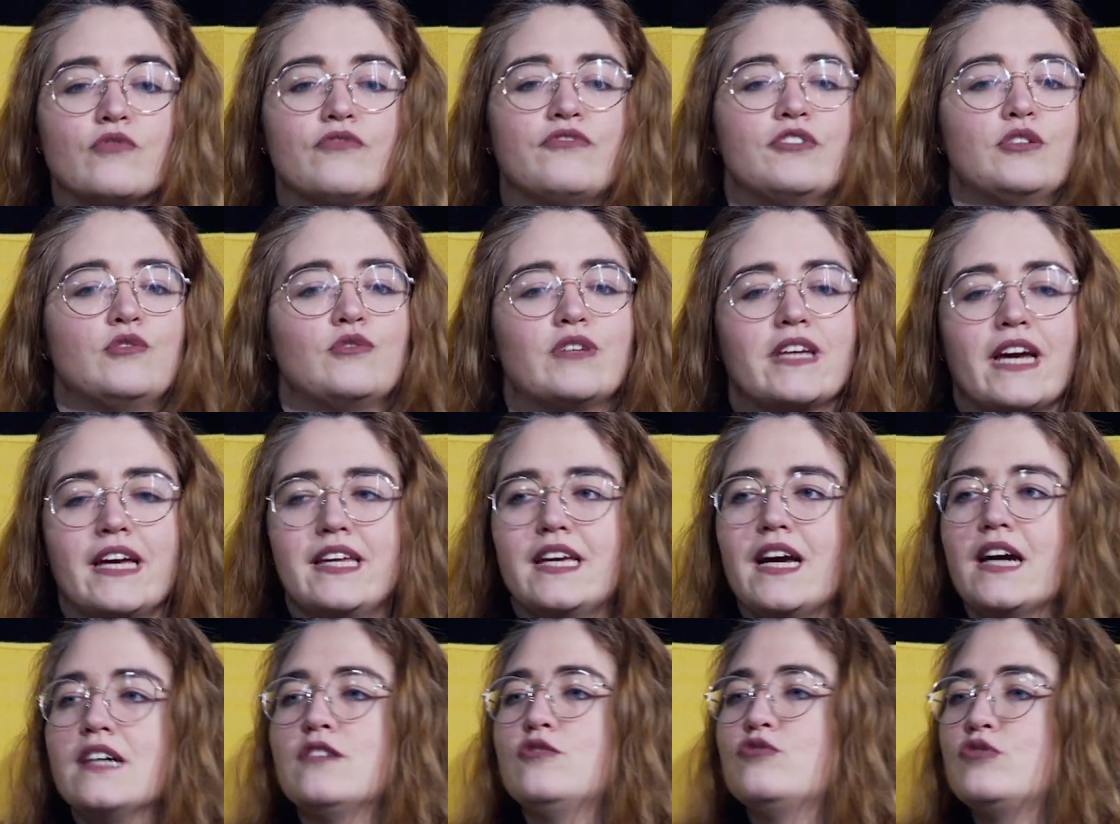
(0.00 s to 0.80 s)
On fait du
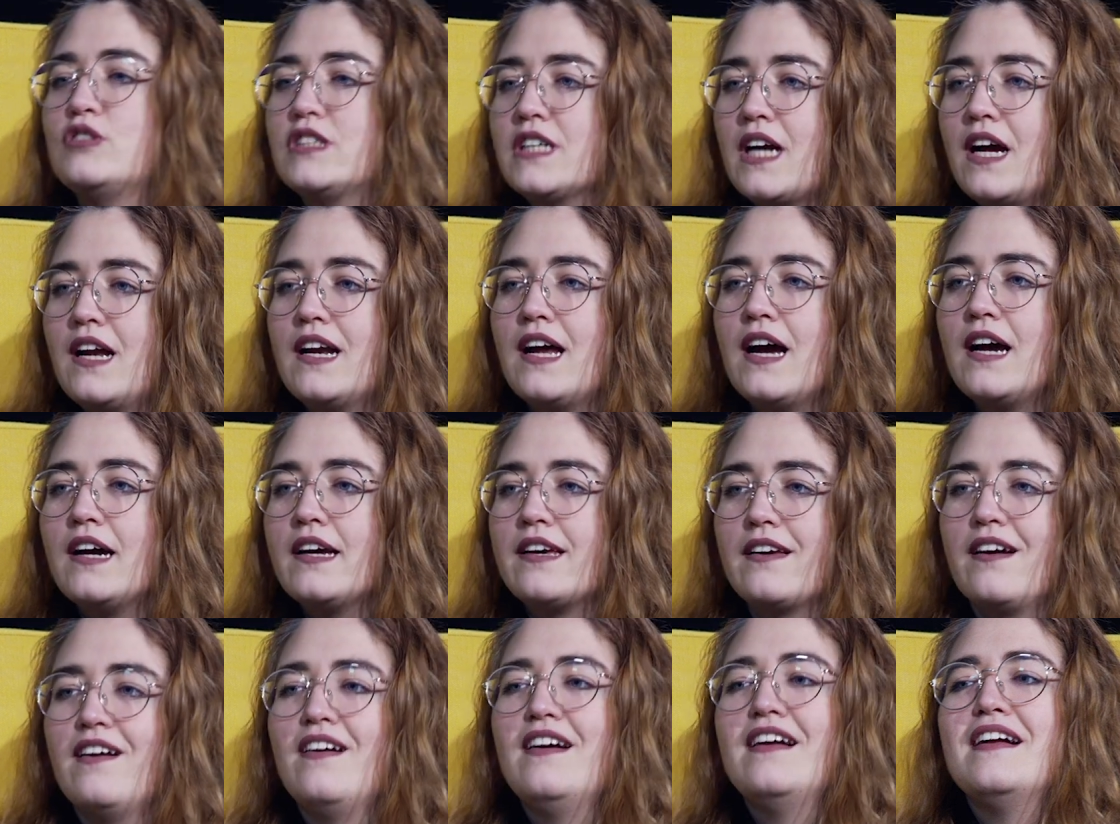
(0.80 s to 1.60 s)
kayak, du tir à
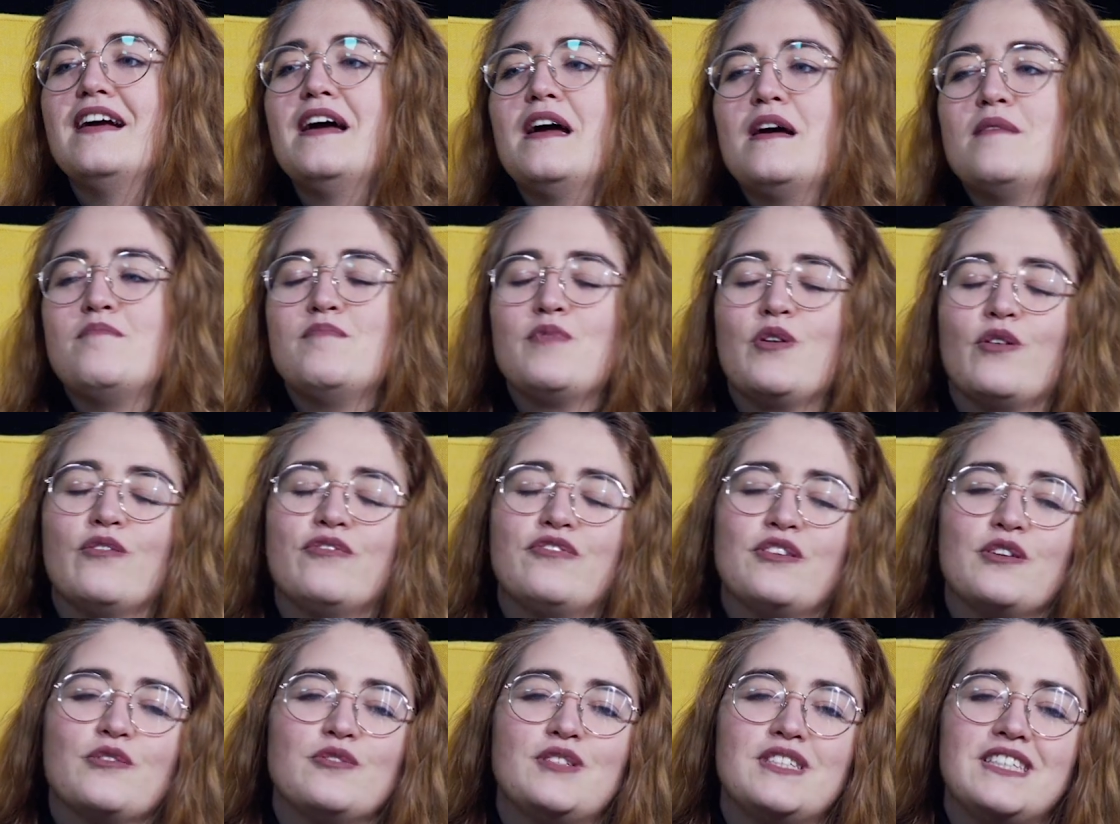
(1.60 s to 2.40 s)
l'arc, mais
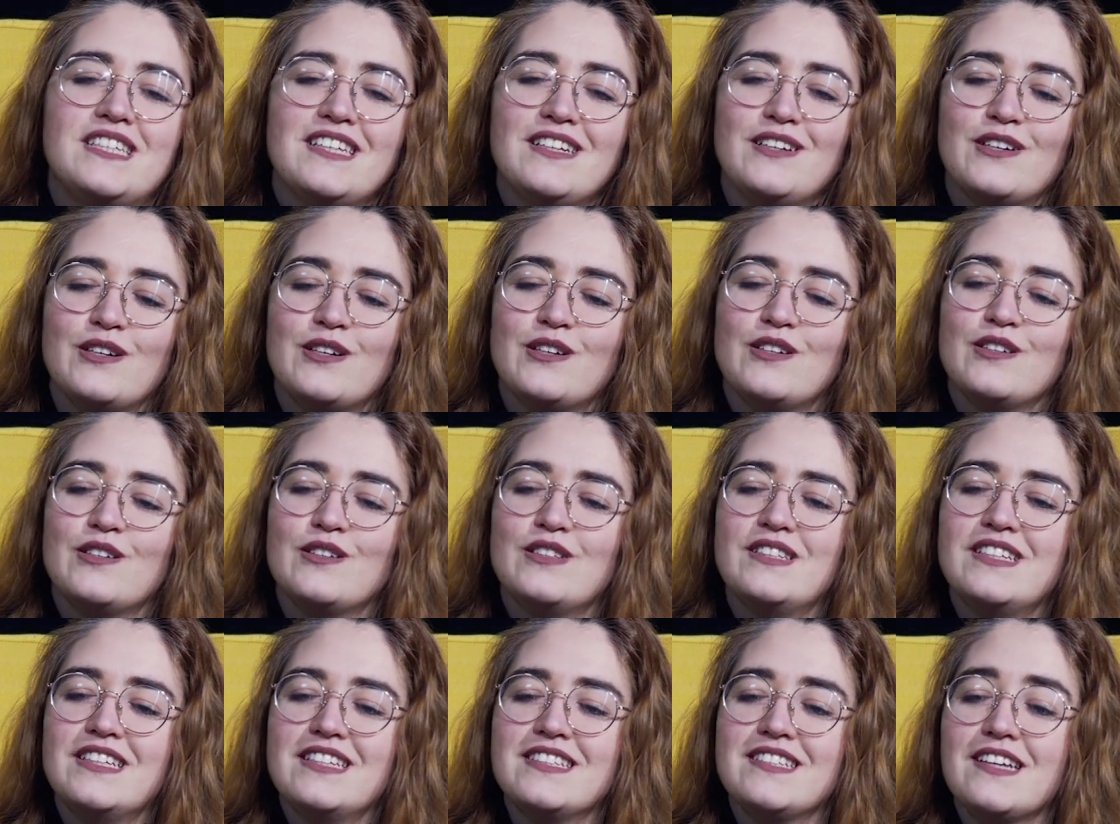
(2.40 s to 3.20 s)
on fait aussi
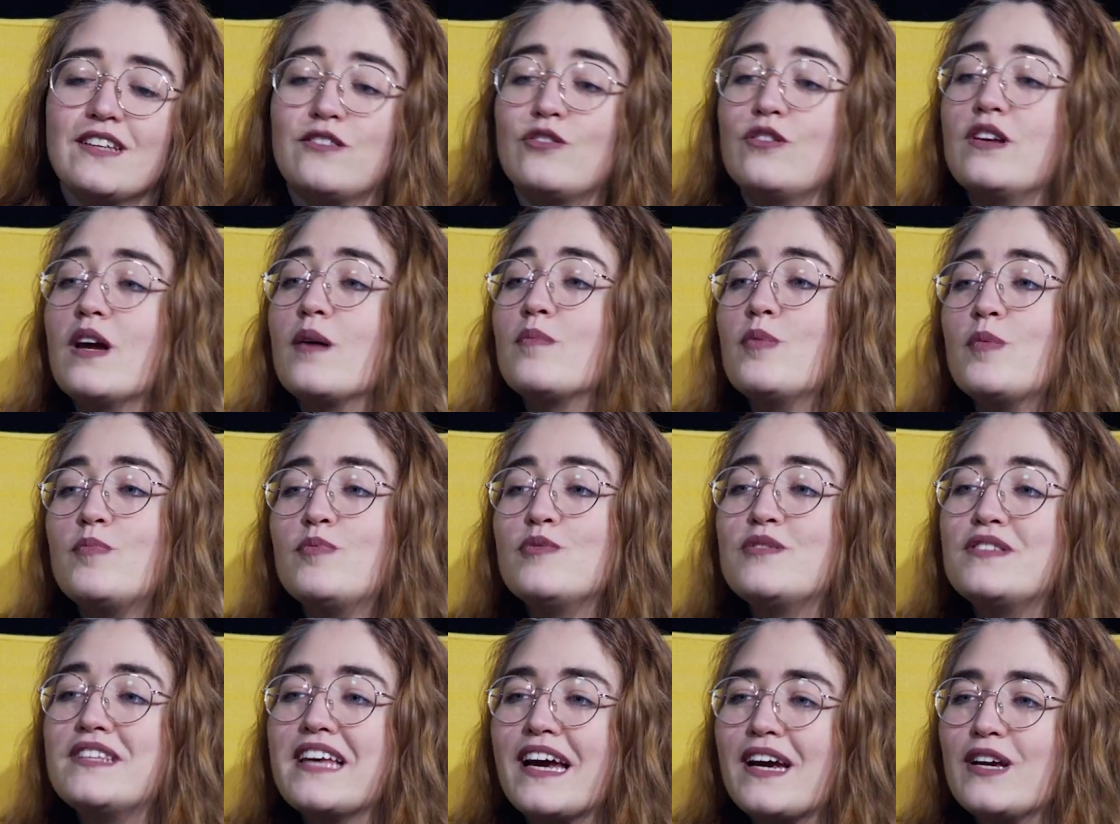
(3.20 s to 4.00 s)
des ateliers un peu
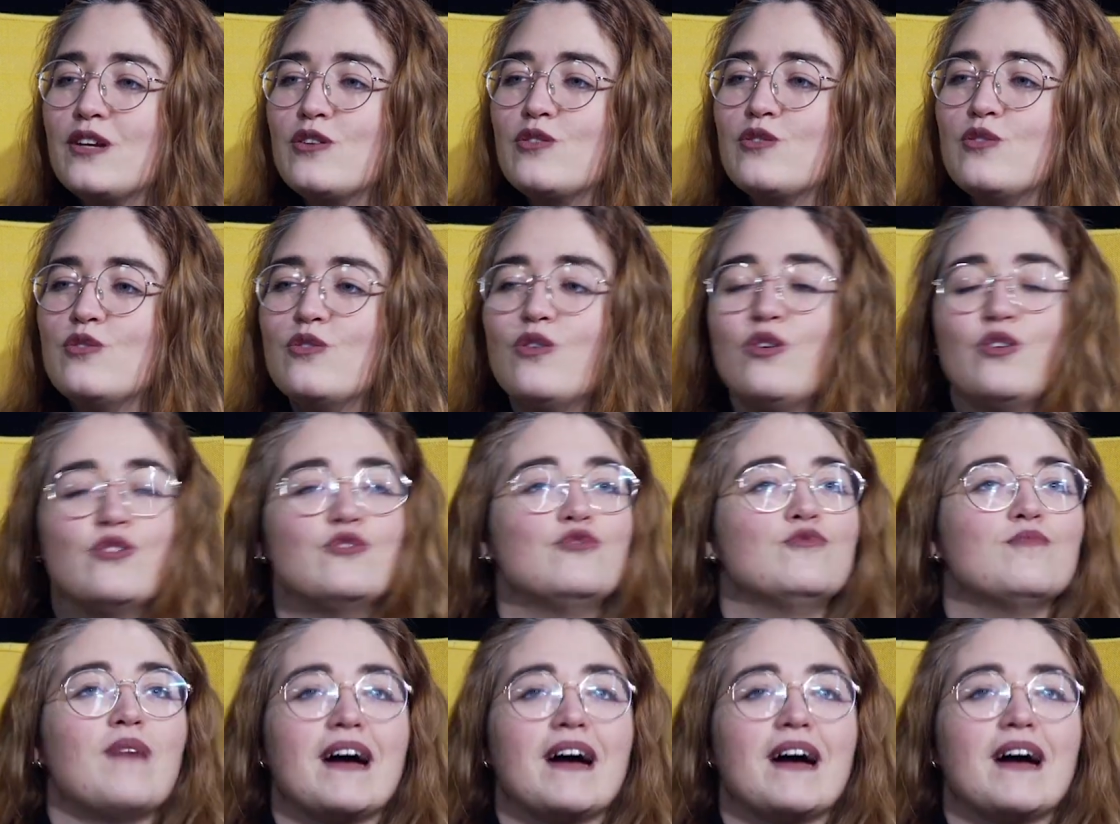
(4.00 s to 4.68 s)
plus sérieux,